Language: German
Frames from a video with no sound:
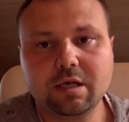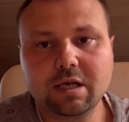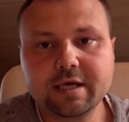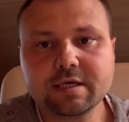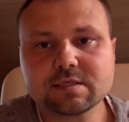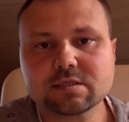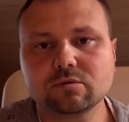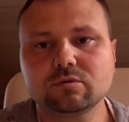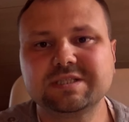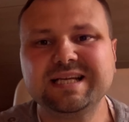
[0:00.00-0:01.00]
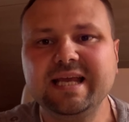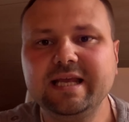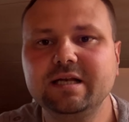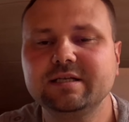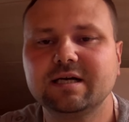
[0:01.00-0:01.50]
Links und
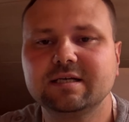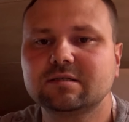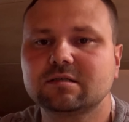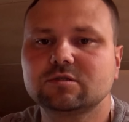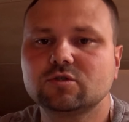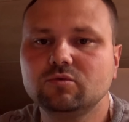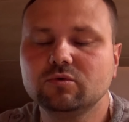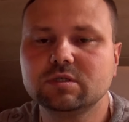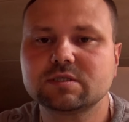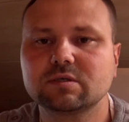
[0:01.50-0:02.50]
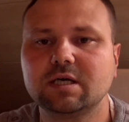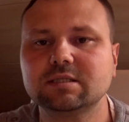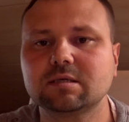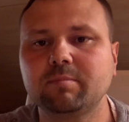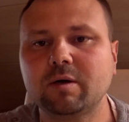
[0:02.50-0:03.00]
ähnliche andere Tools oder
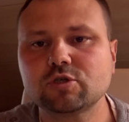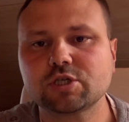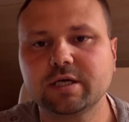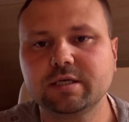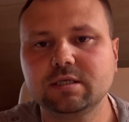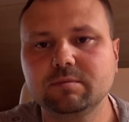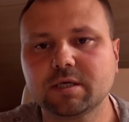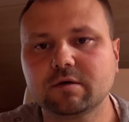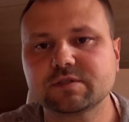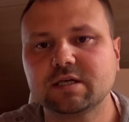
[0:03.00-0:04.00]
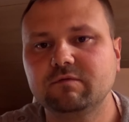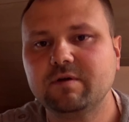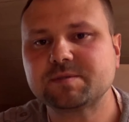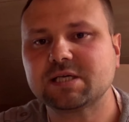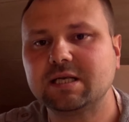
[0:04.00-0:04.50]
andere Bausteine, die man auf seinen
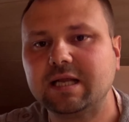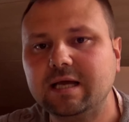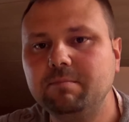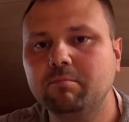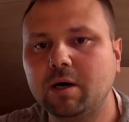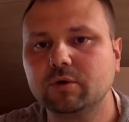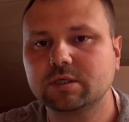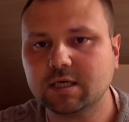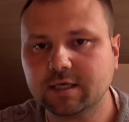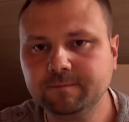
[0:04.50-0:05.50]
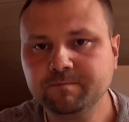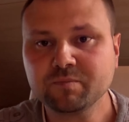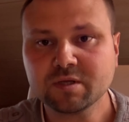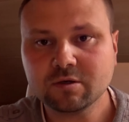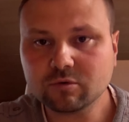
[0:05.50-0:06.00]
Webseiten einbauen kann
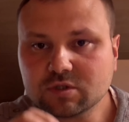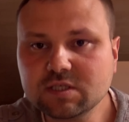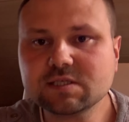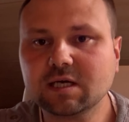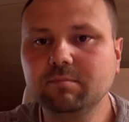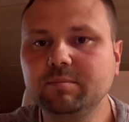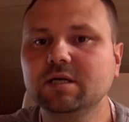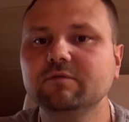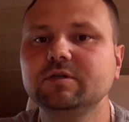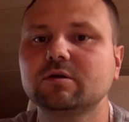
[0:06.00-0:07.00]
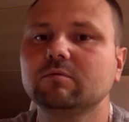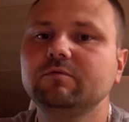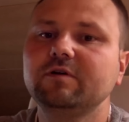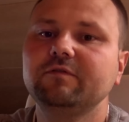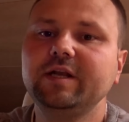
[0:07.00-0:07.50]
und diese Anbieter wiederum
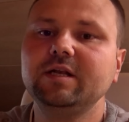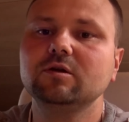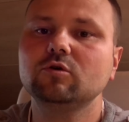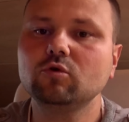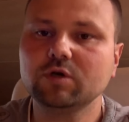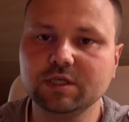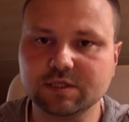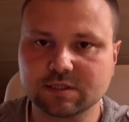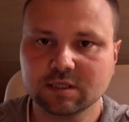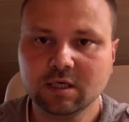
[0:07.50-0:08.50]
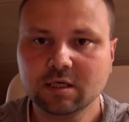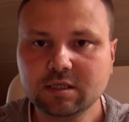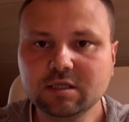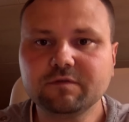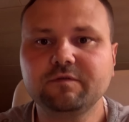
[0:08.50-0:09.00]
verwenden Cookies.
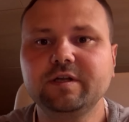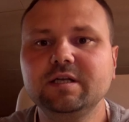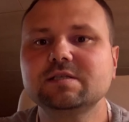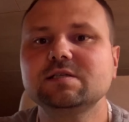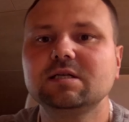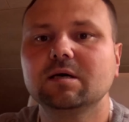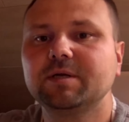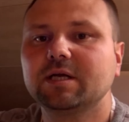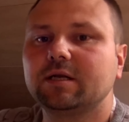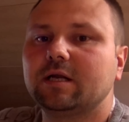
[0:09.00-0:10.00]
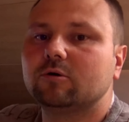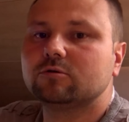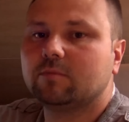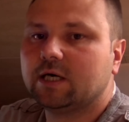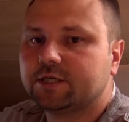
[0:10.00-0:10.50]
Ihr verwendet sie damit dann
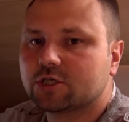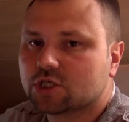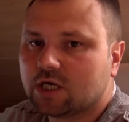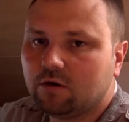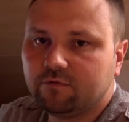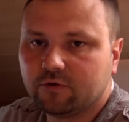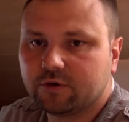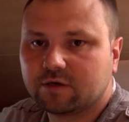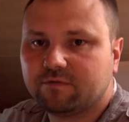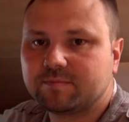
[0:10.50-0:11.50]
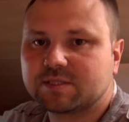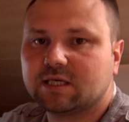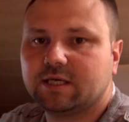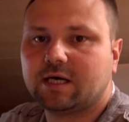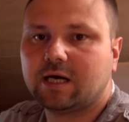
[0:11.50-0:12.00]
automatisch auf eurer
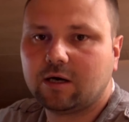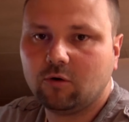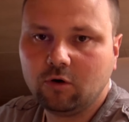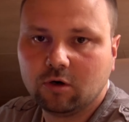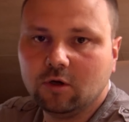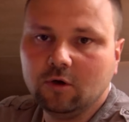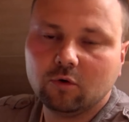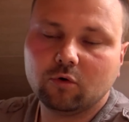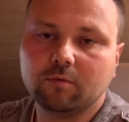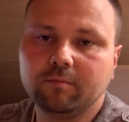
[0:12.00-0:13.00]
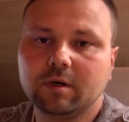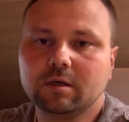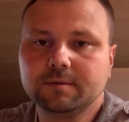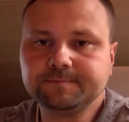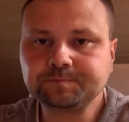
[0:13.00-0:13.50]
Webseite auch, um
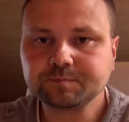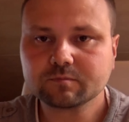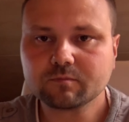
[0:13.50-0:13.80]
ähm,